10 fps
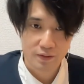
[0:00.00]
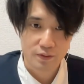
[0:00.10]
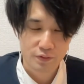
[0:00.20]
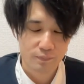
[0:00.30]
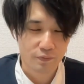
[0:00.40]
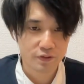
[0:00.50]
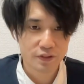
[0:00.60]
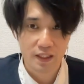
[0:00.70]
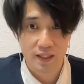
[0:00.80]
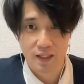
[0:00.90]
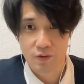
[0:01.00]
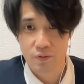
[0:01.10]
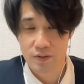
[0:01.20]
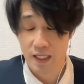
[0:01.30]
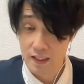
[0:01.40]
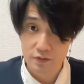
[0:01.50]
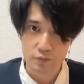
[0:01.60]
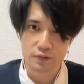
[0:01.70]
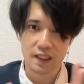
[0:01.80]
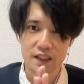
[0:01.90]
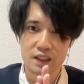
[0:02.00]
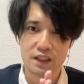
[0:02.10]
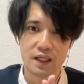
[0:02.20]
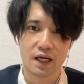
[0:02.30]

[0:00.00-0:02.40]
ちょっともしね、あの、あ、そう、最近ね、